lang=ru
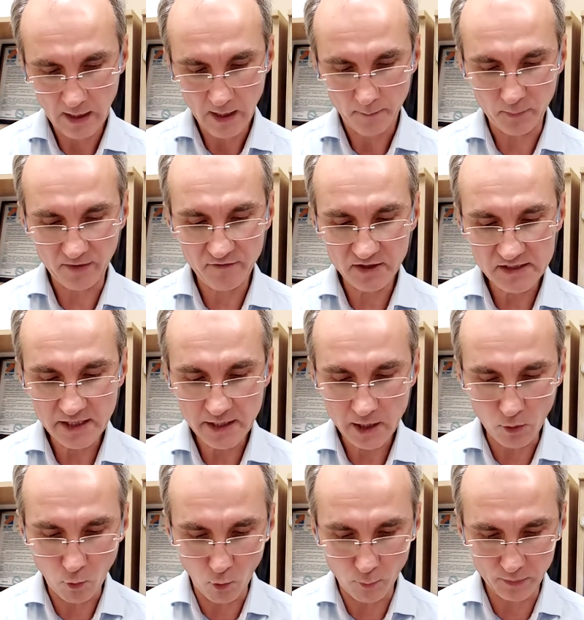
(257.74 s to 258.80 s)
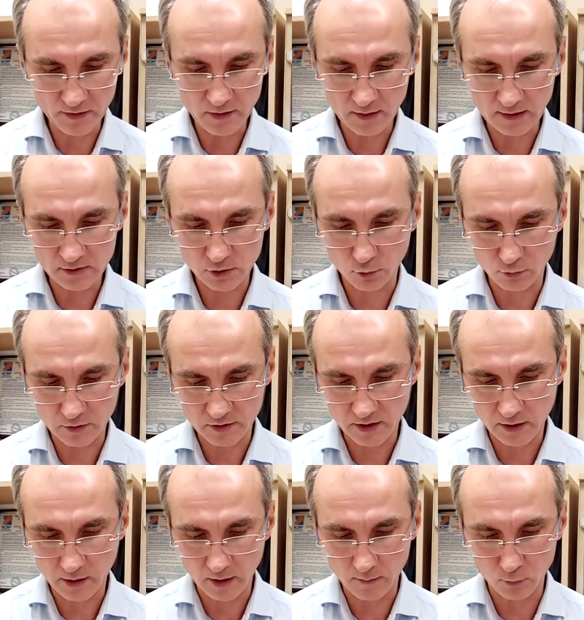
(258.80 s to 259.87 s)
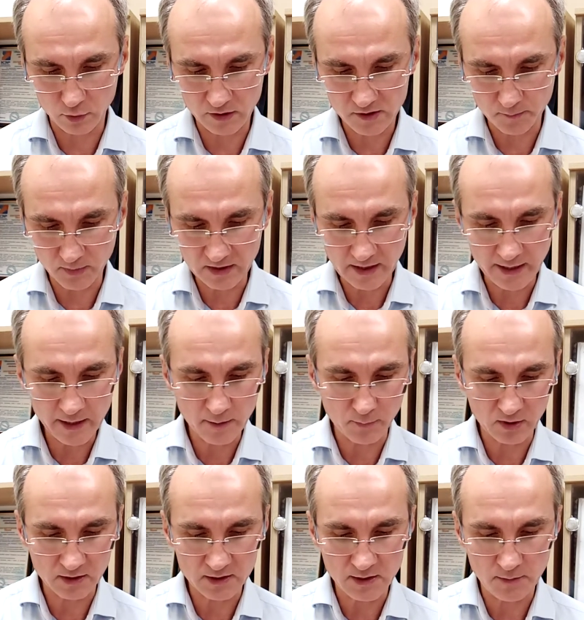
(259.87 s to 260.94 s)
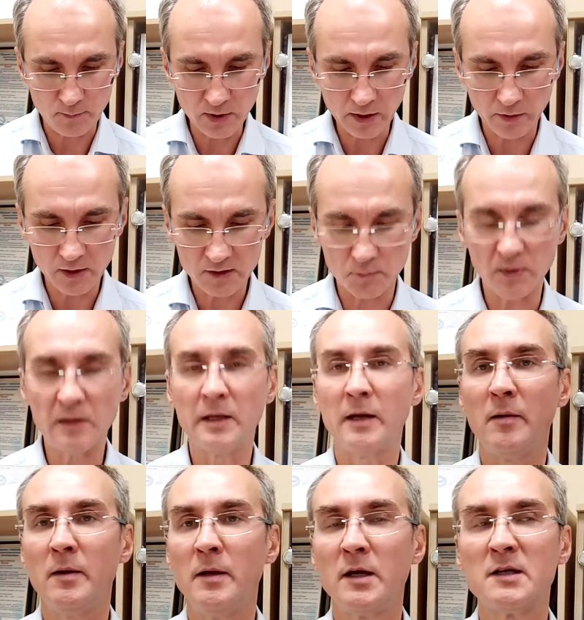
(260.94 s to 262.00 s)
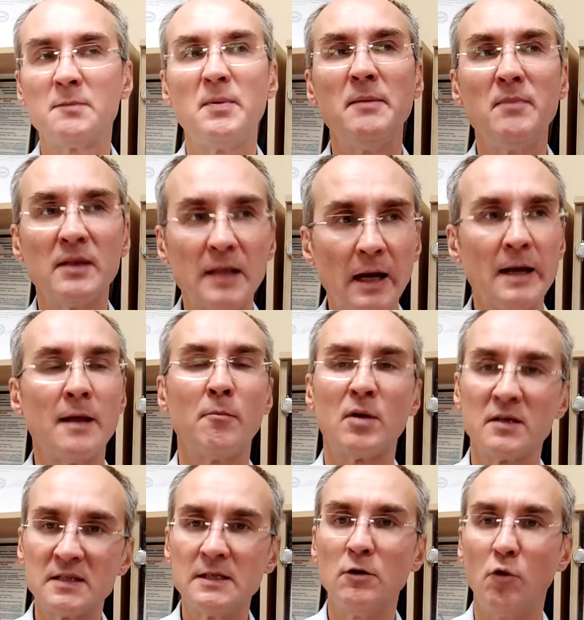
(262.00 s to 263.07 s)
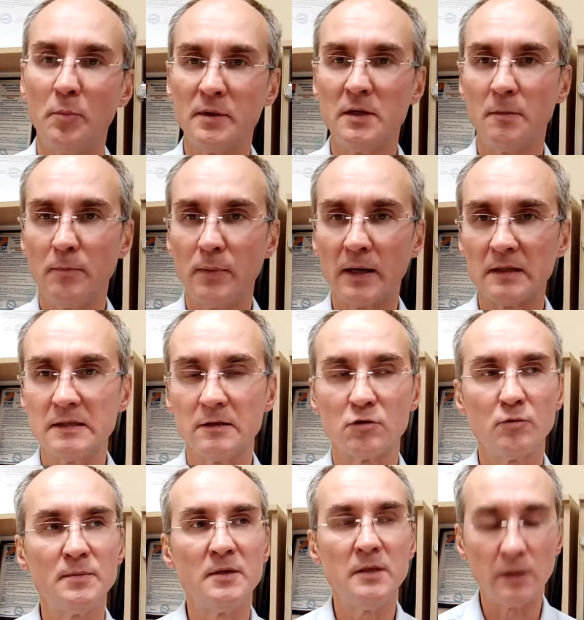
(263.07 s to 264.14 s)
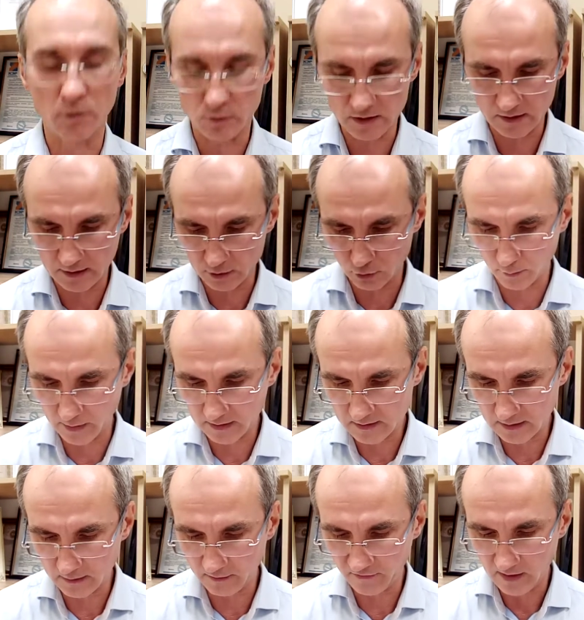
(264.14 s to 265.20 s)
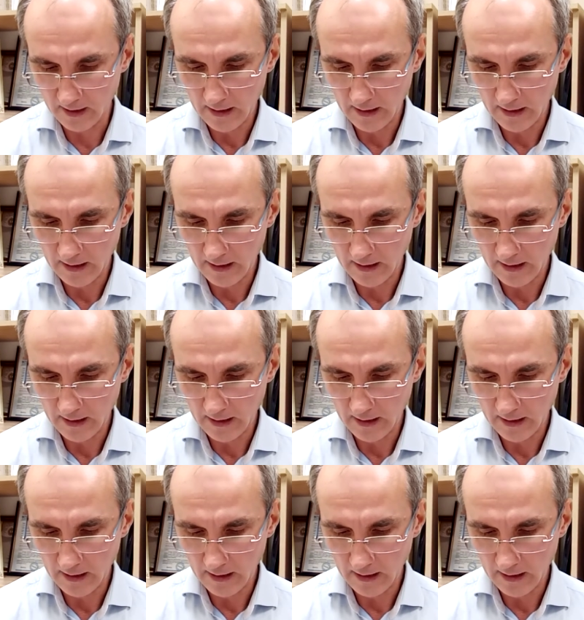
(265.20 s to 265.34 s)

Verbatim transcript: проведение опыта опытно-конструкторских работ, испытаний, прототипирования, экспериментальные образцы опытной партии субсидируются на 100%.